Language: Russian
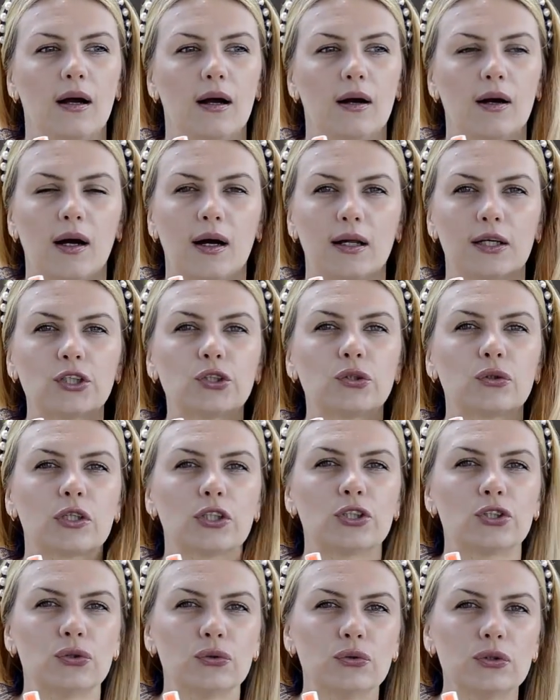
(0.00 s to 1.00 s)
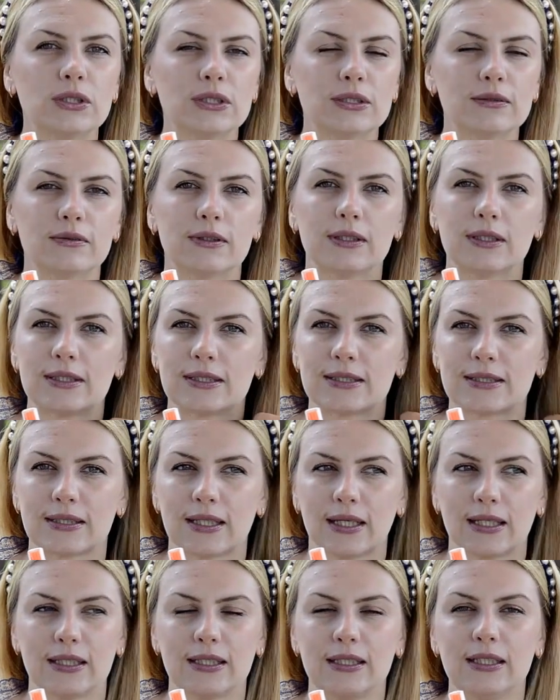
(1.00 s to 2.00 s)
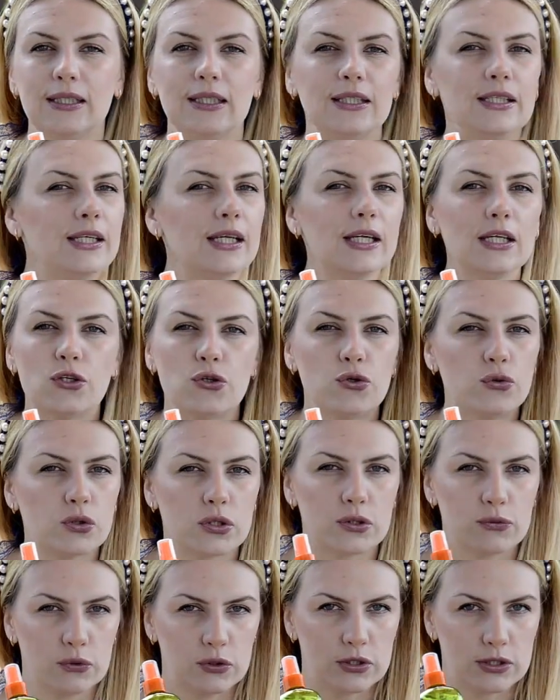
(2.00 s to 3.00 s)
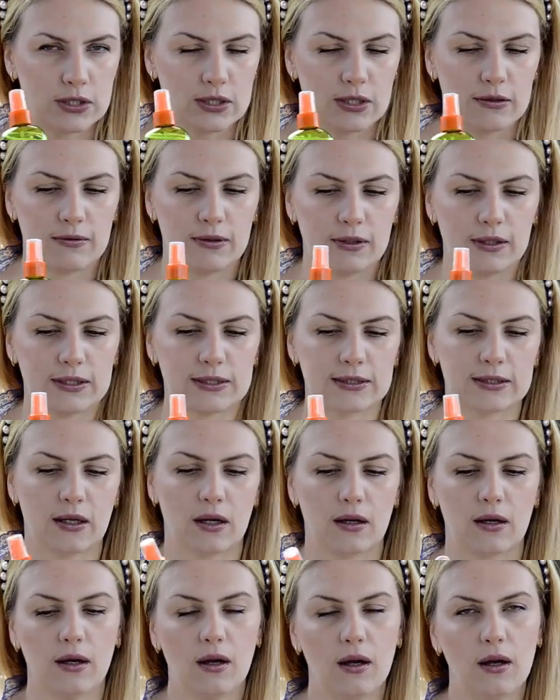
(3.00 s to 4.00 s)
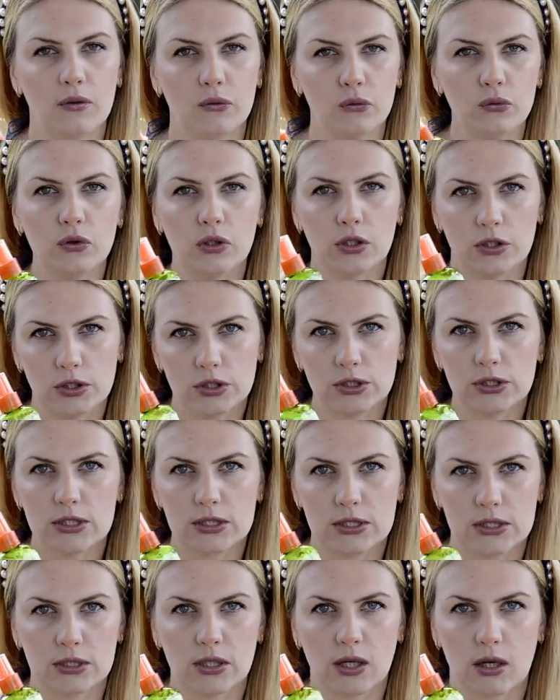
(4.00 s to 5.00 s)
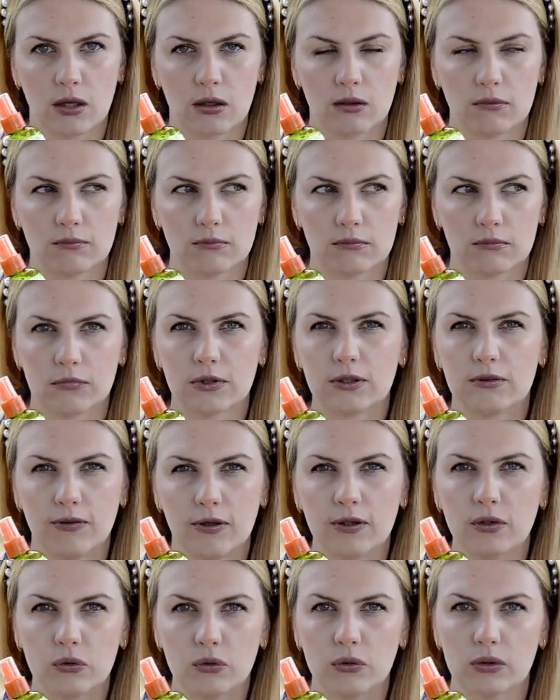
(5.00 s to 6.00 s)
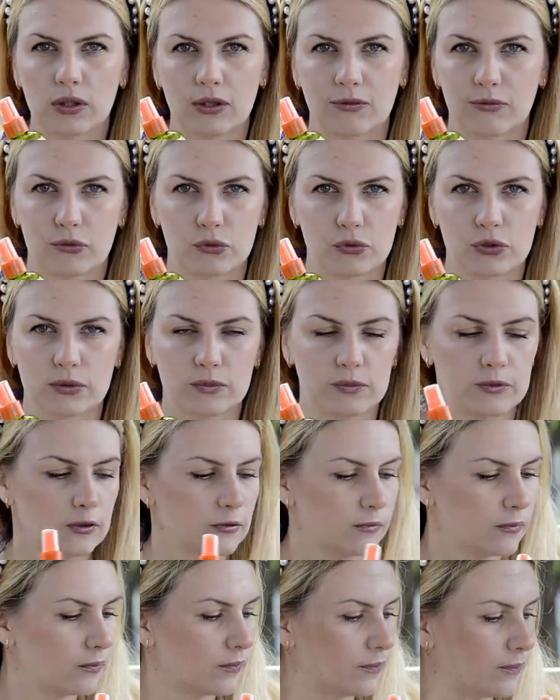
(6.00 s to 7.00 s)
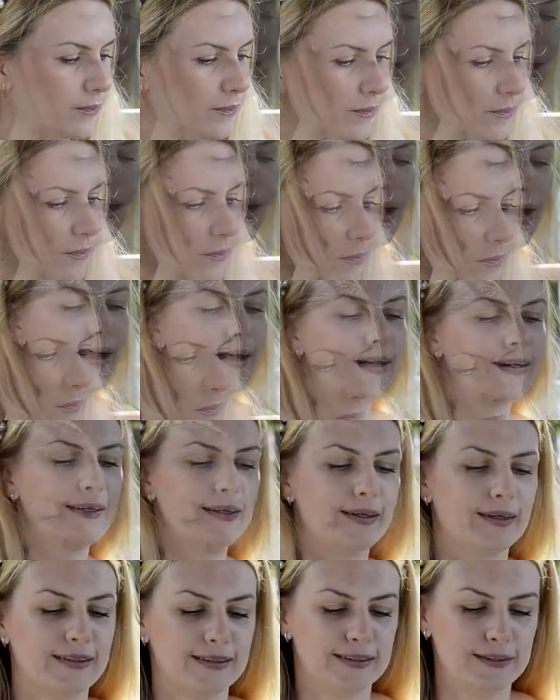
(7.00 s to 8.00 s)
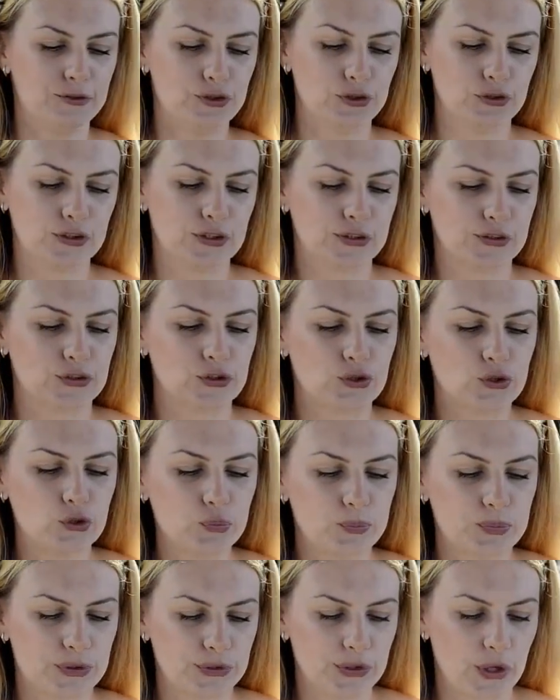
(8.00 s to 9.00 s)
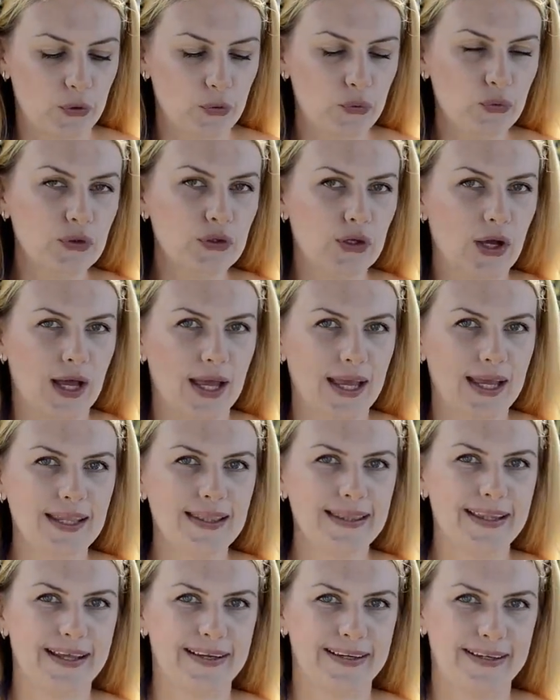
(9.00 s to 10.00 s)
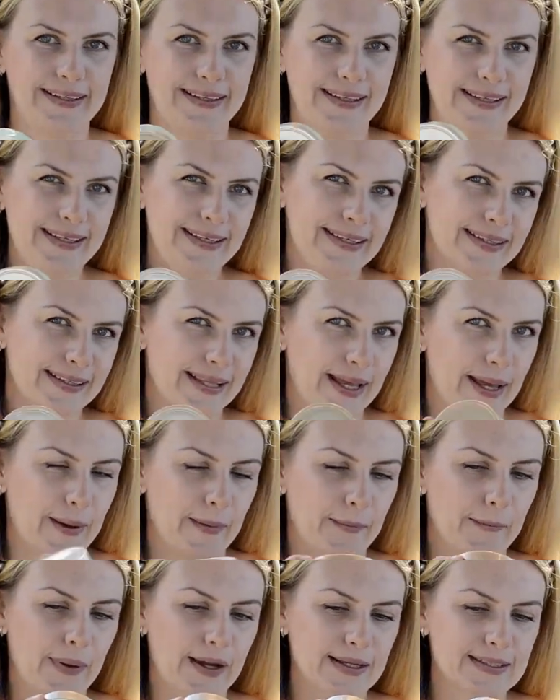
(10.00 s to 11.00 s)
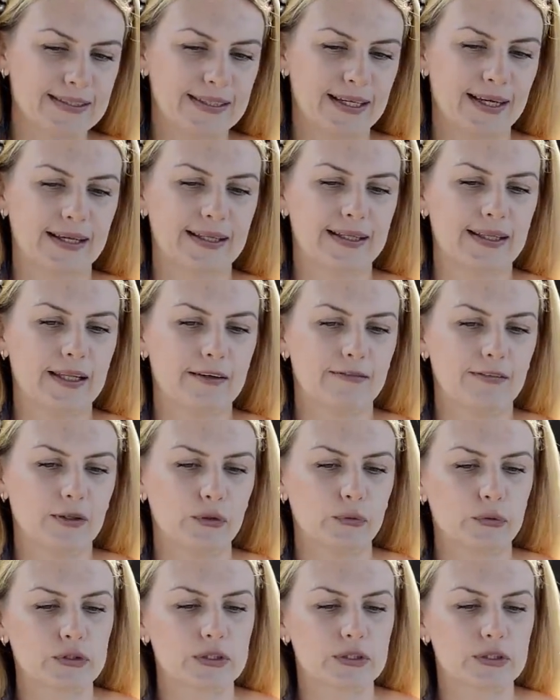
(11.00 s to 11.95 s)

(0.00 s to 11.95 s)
хорошо расчесывается и не чувствуется на волосах. Ну и, конечно, цена. 2 доллара вроде бы. Девчонки, супер находка – это глиняная маска для волос.